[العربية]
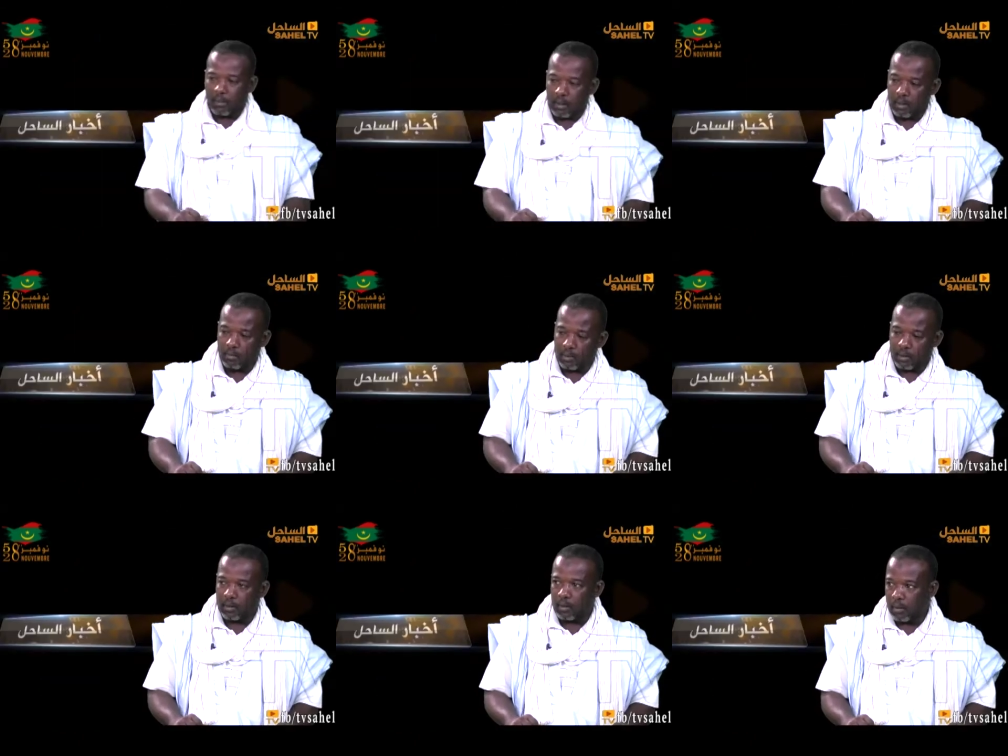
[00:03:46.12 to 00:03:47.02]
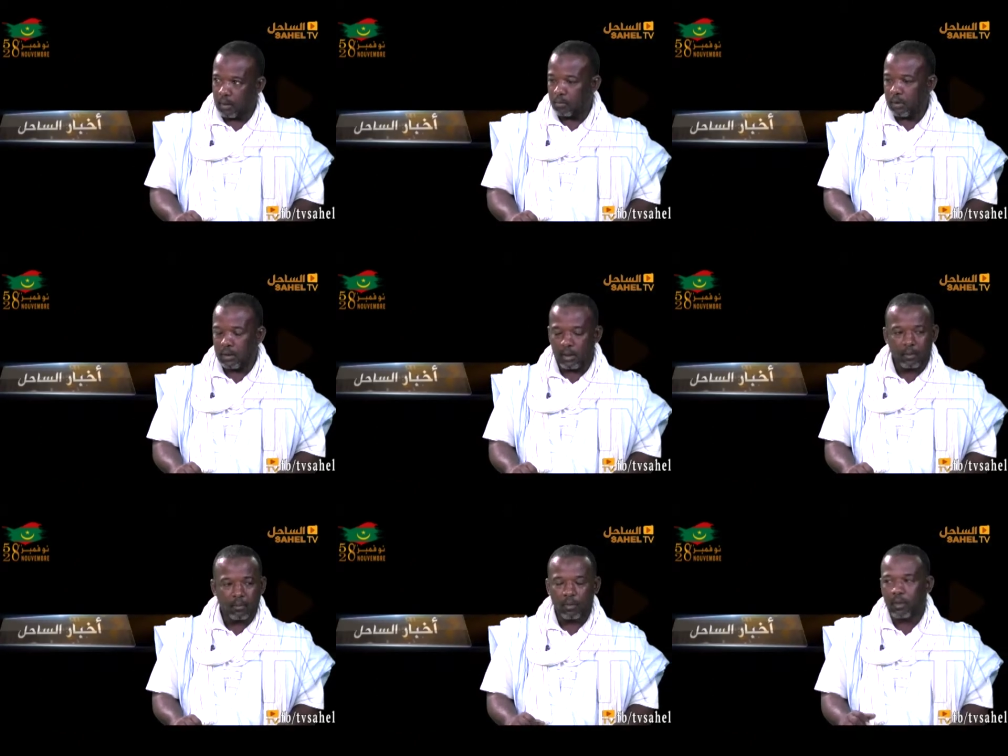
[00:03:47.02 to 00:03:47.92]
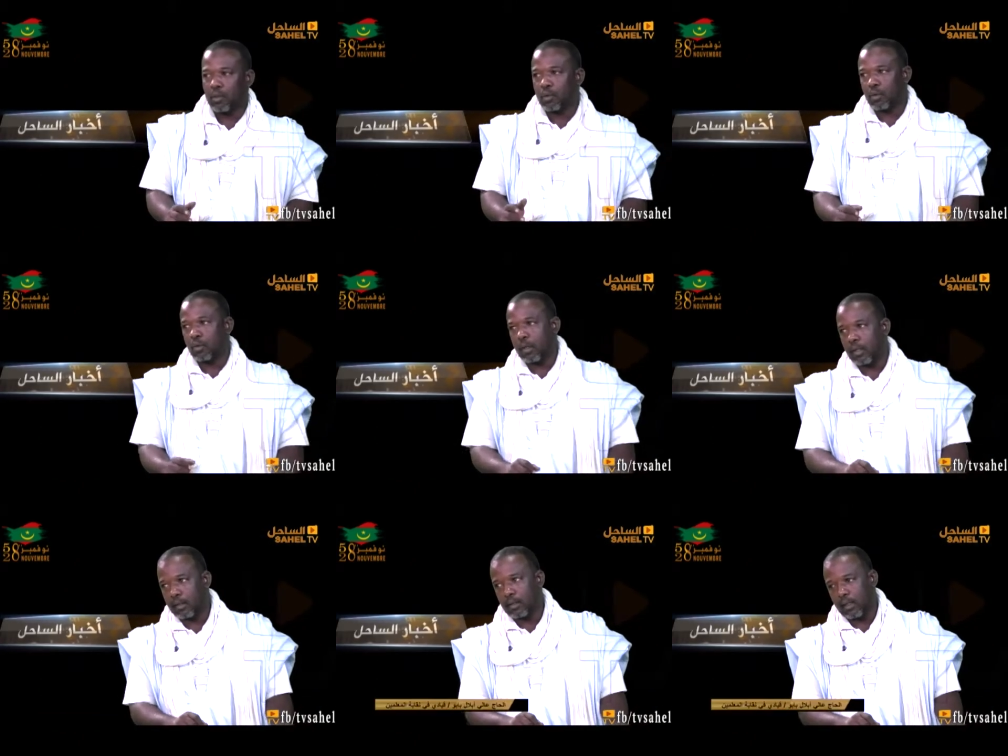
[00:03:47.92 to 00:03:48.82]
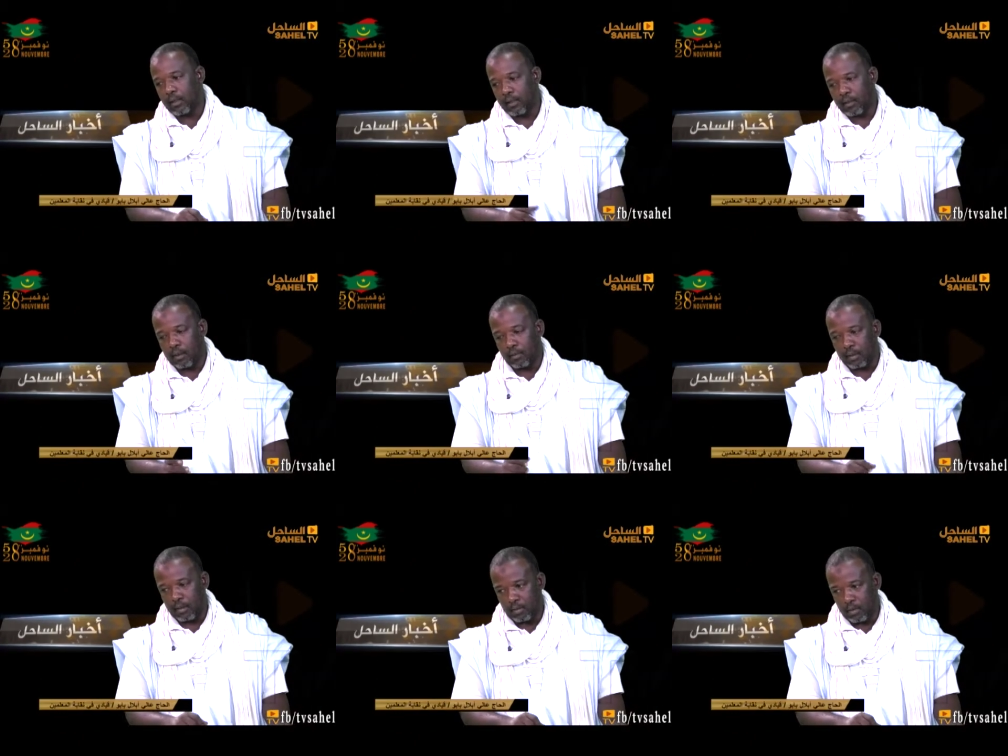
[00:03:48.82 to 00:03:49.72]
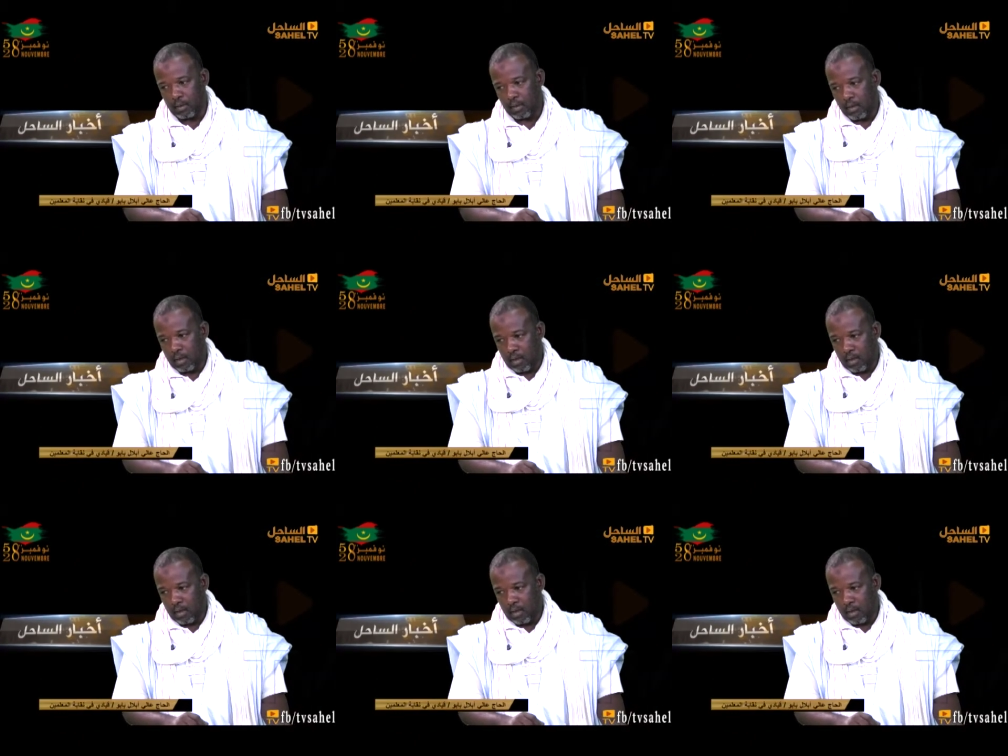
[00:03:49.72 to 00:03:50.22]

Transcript: الرحيم وصلى الله على نبيه الكريم أولا أشكر قناة الساحل على الاستضافة الكريمة نعم.